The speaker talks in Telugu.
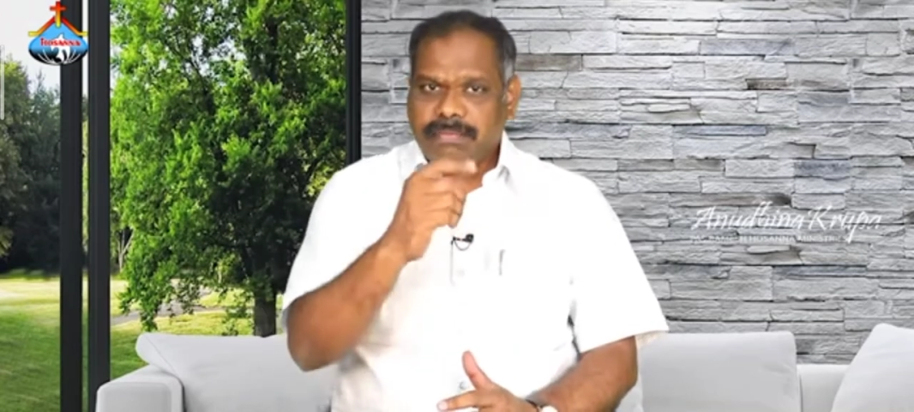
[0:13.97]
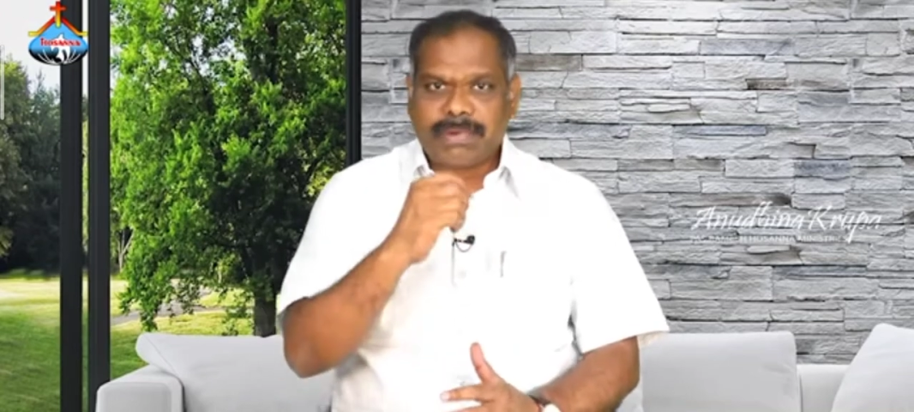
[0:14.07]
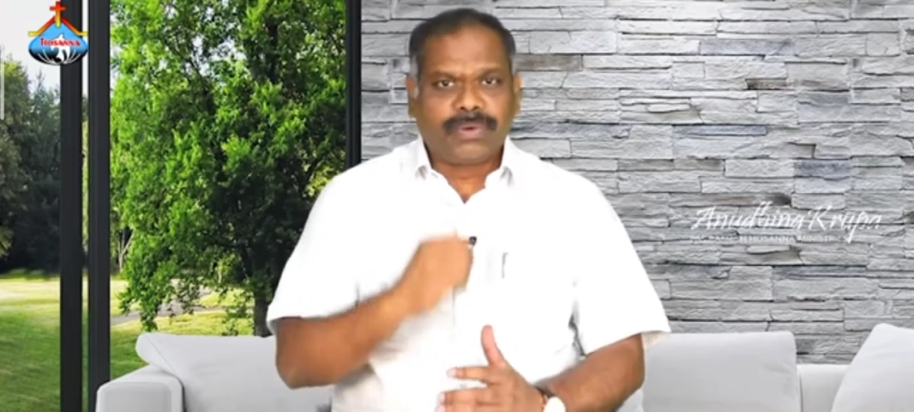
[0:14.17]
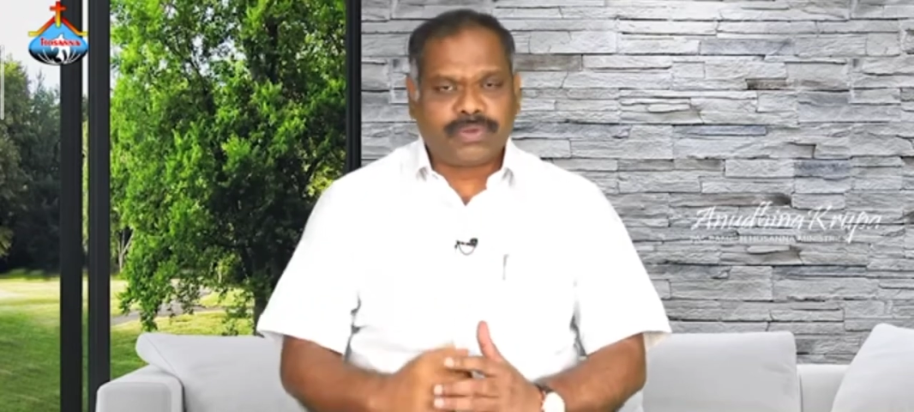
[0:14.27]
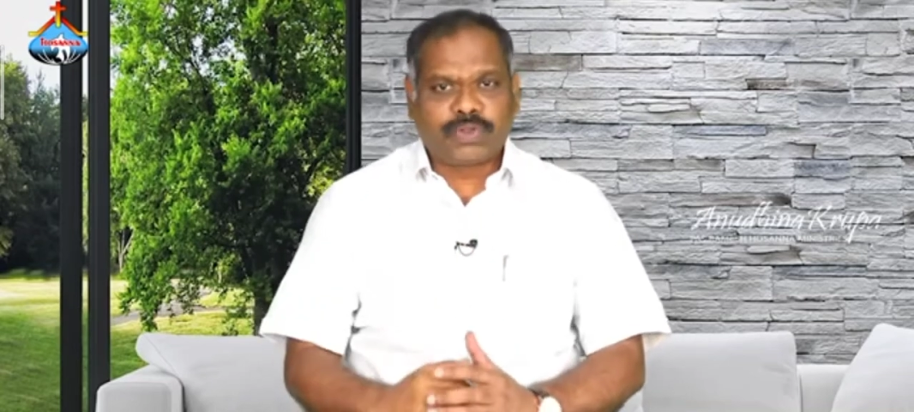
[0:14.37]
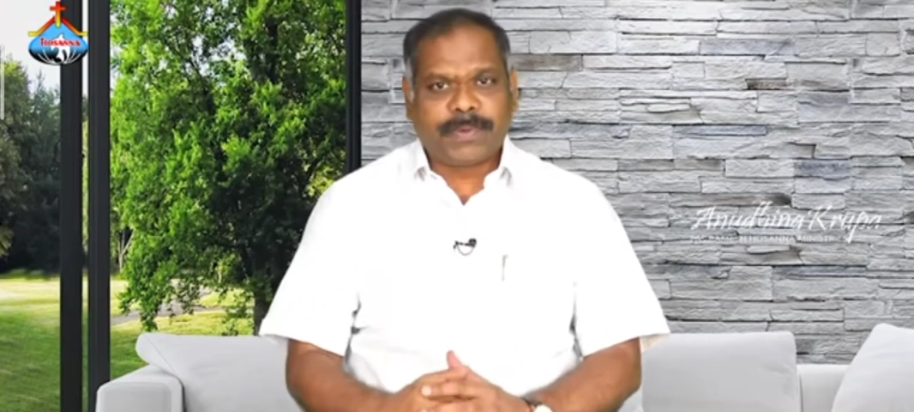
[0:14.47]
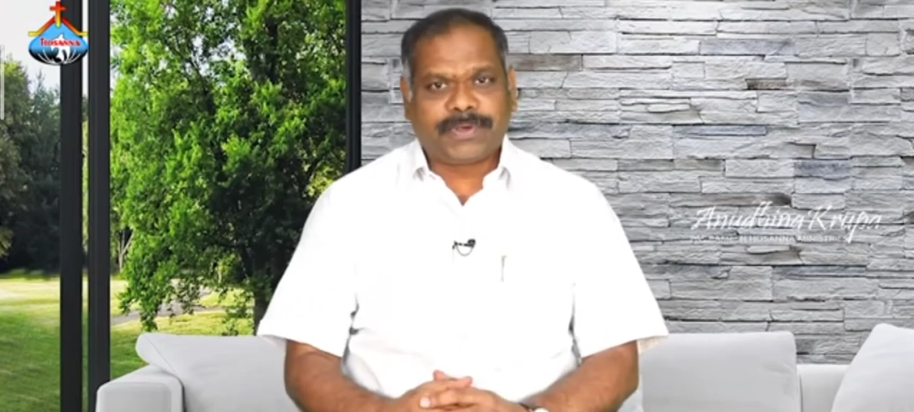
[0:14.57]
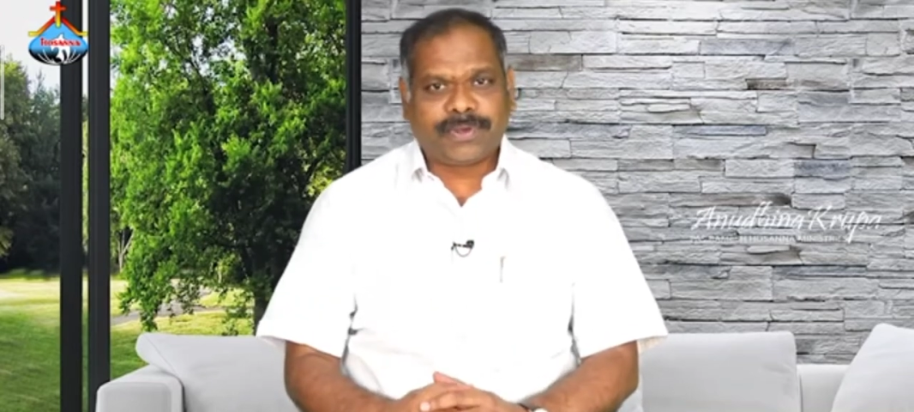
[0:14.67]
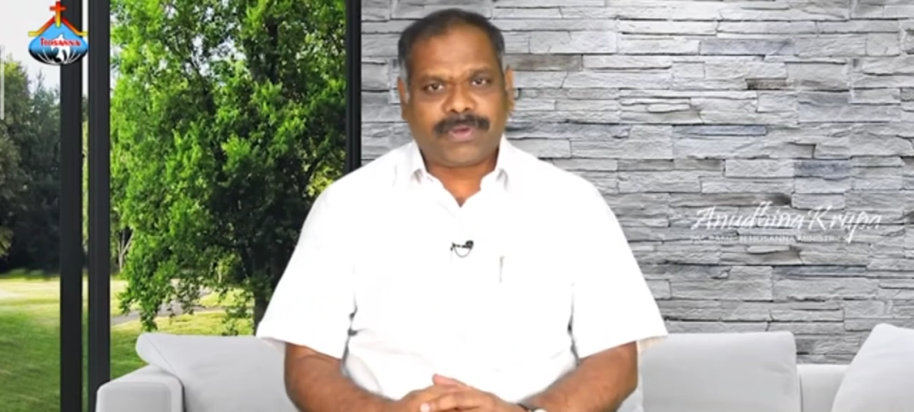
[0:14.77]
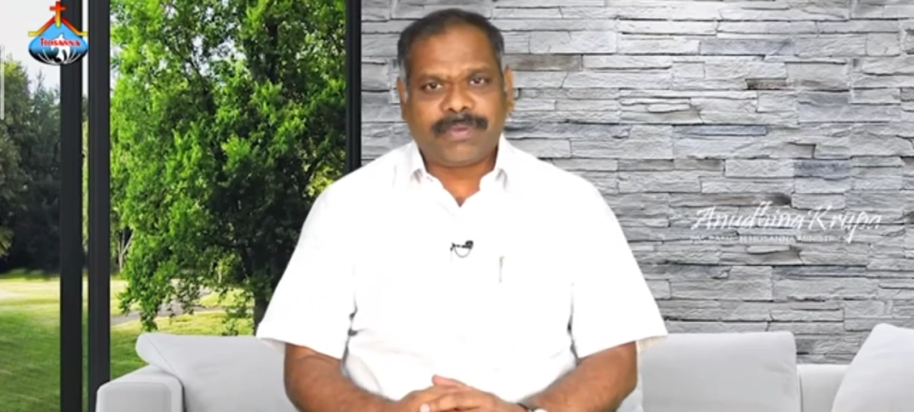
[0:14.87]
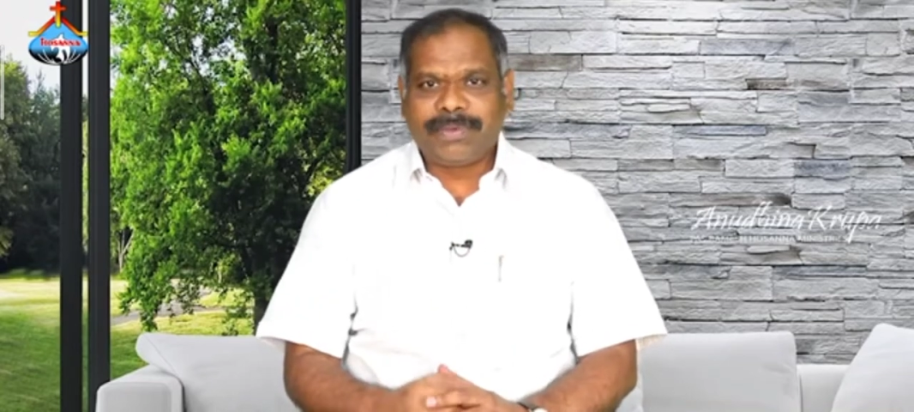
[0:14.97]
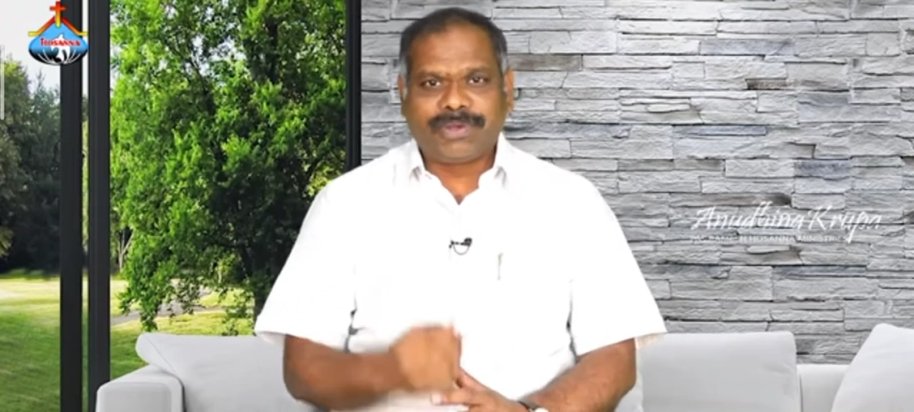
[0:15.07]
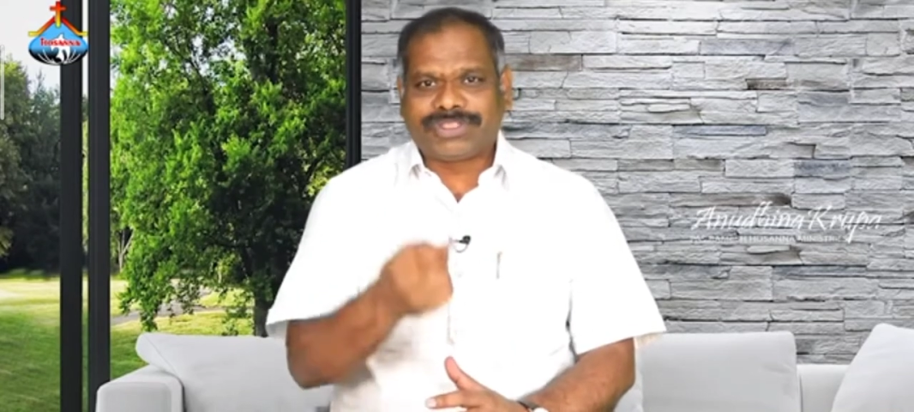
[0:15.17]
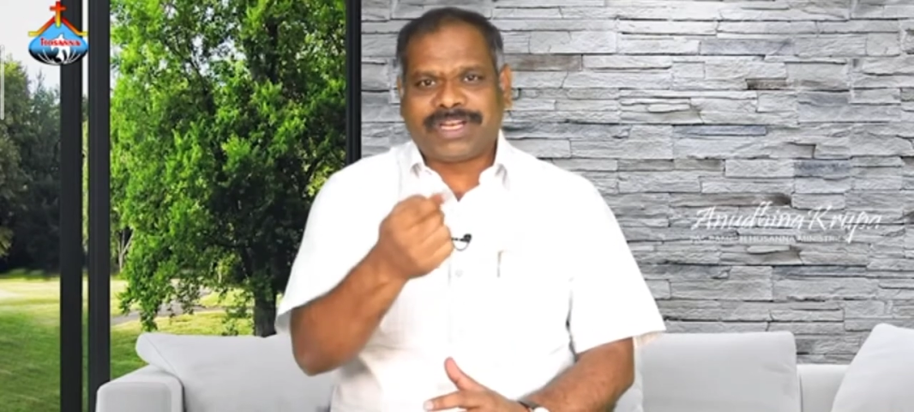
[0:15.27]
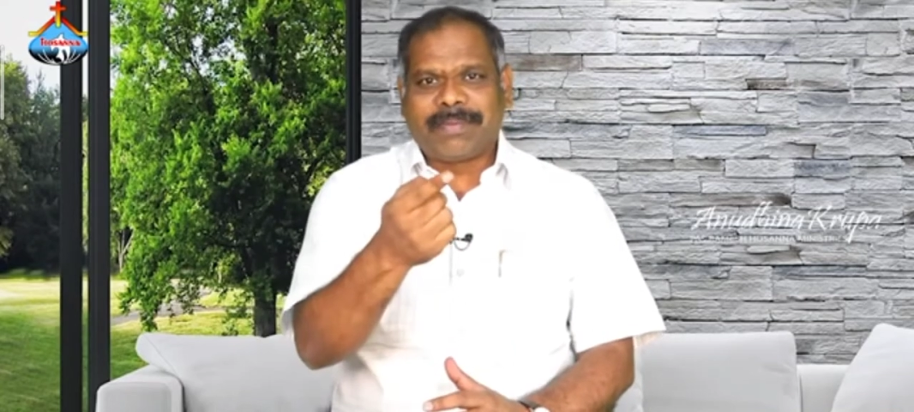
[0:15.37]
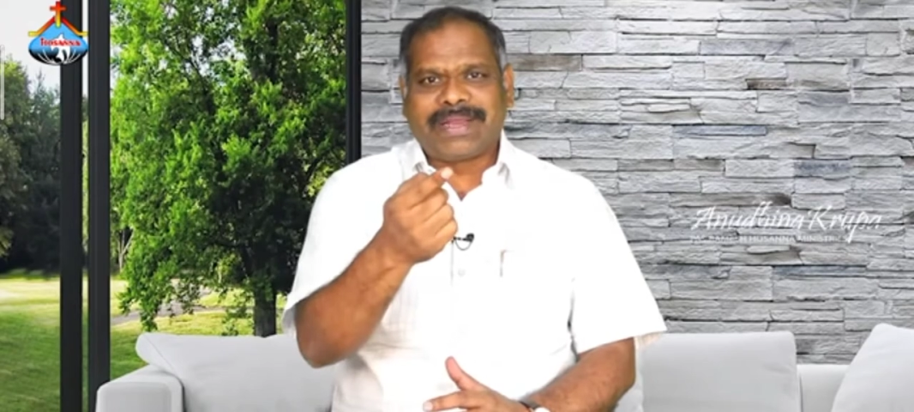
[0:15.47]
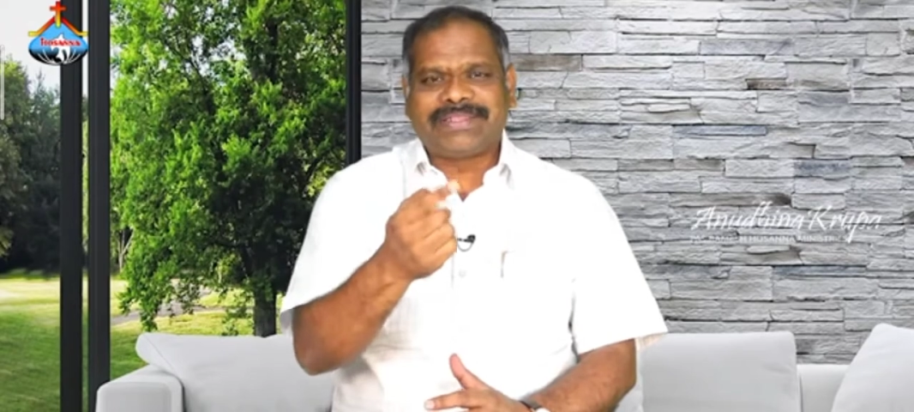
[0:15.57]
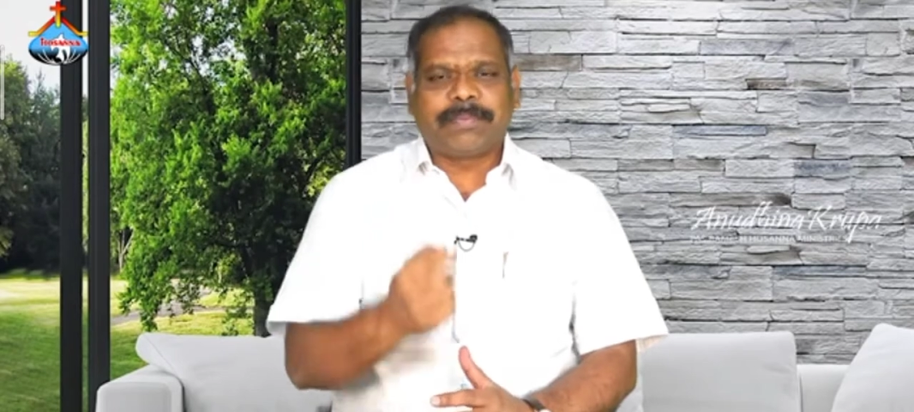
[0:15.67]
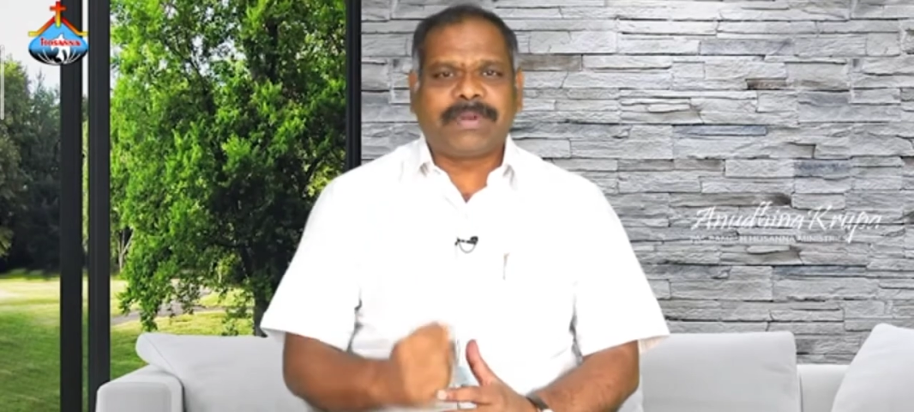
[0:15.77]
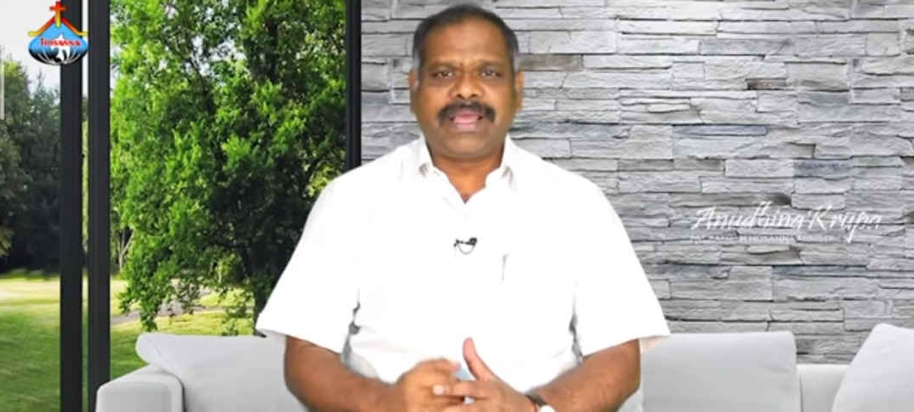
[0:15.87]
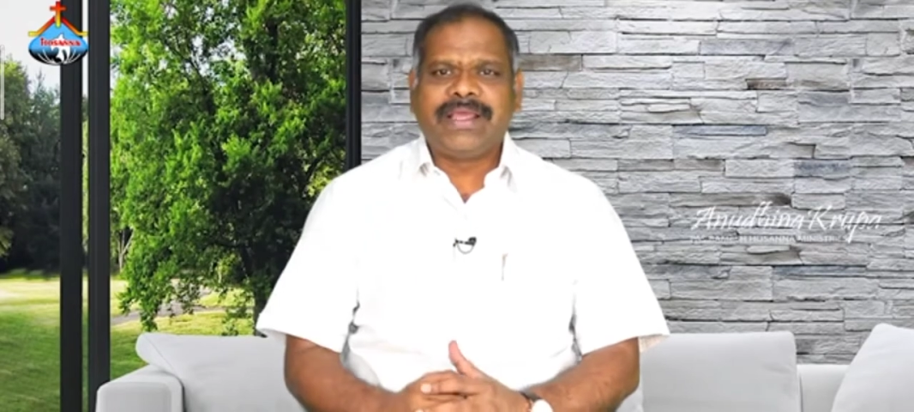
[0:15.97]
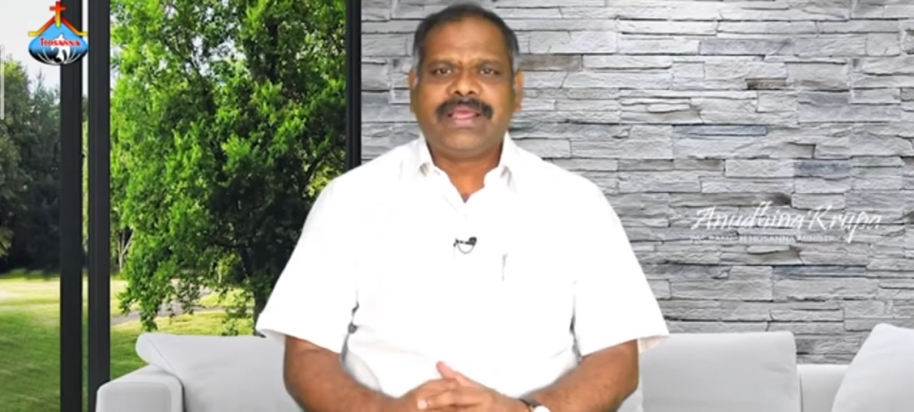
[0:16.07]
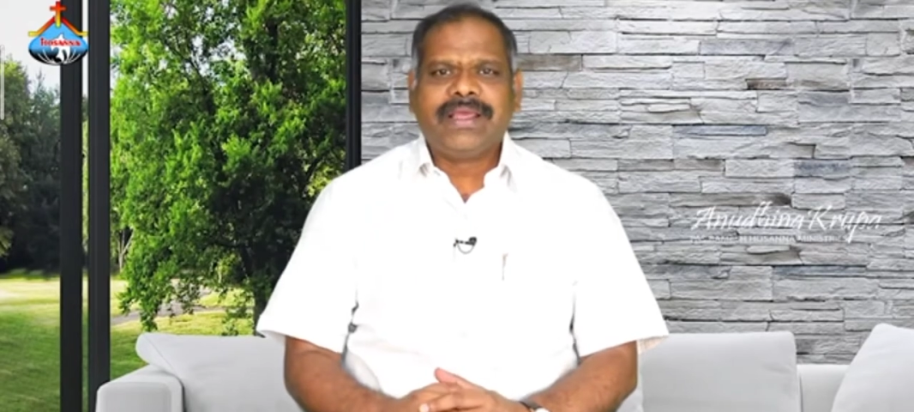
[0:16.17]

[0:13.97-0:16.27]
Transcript: మనం గుర్తుపెట్టుకోవాలి మీకు చిన్న మాట చెప్పన